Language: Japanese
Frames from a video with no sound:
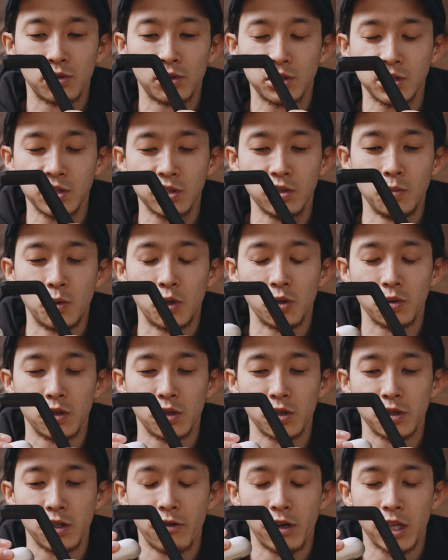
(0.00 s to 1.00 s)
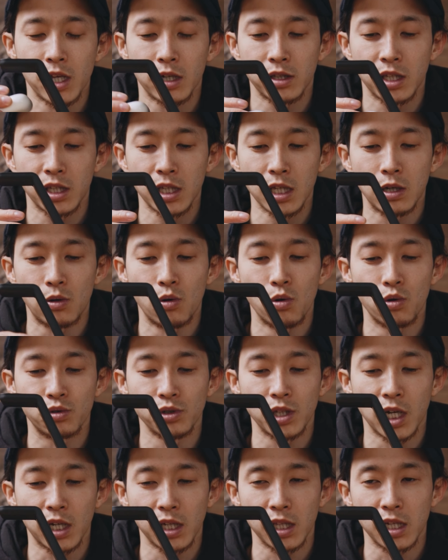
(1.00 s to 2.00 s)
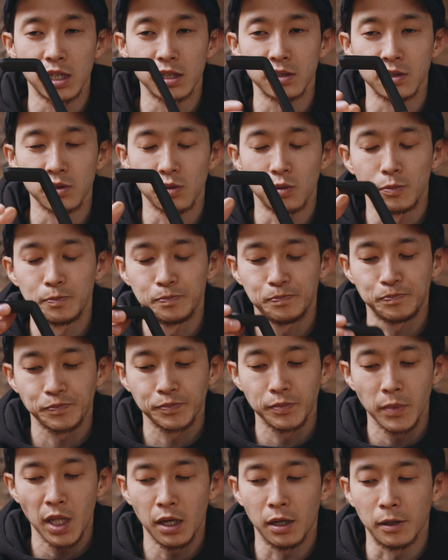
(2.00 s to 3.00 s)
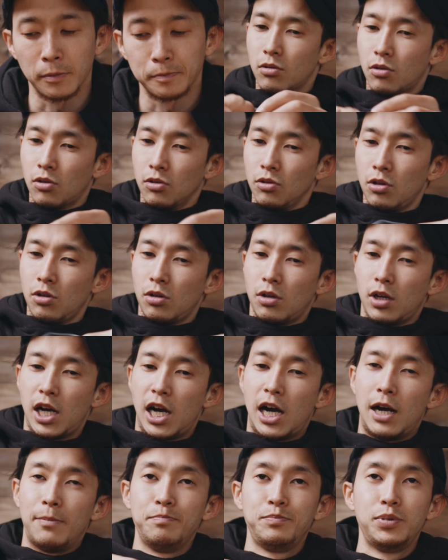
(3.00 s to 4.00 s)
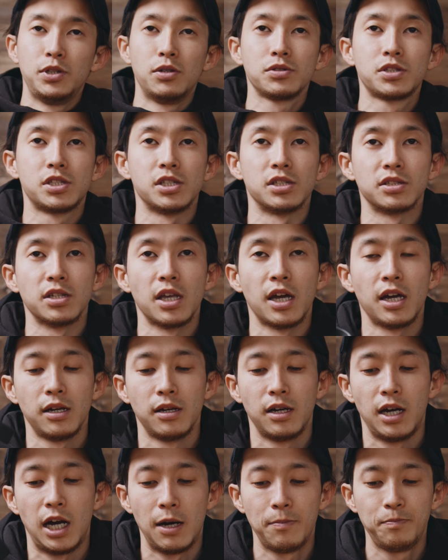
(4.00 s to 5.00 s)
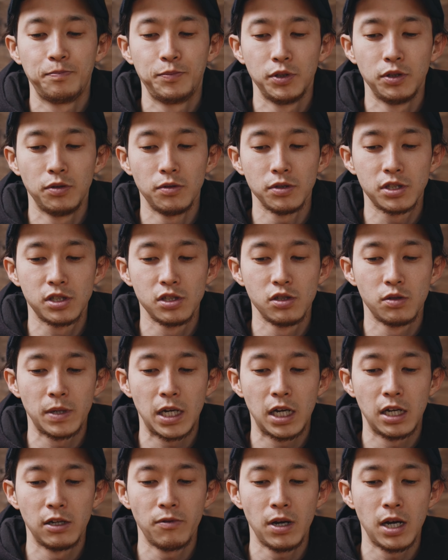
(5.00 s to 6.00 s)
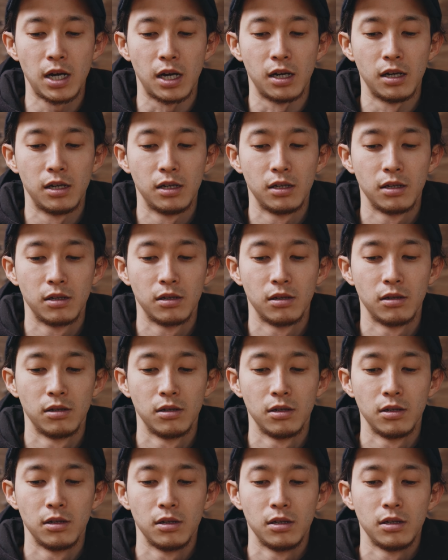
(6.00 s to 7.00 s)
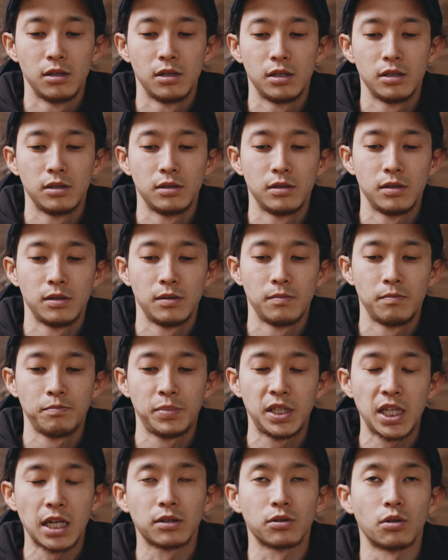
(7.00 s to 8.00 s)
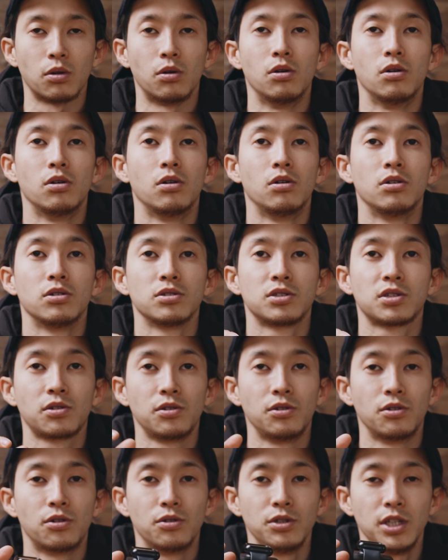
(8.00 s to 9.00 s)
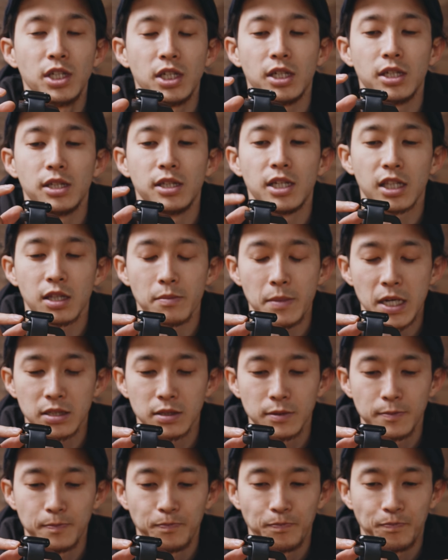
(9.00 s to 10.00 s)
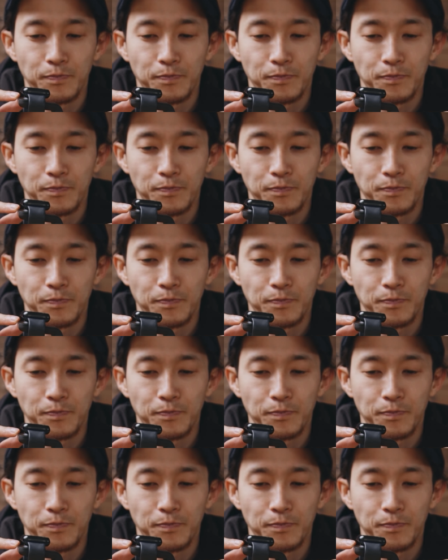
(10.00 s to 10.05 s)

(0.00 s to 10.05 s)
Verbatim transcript: くっつくものではなくてただ置くだけなんですよでこの Apple Watch ですね Apple Watch の場合はピタッとつくようになってます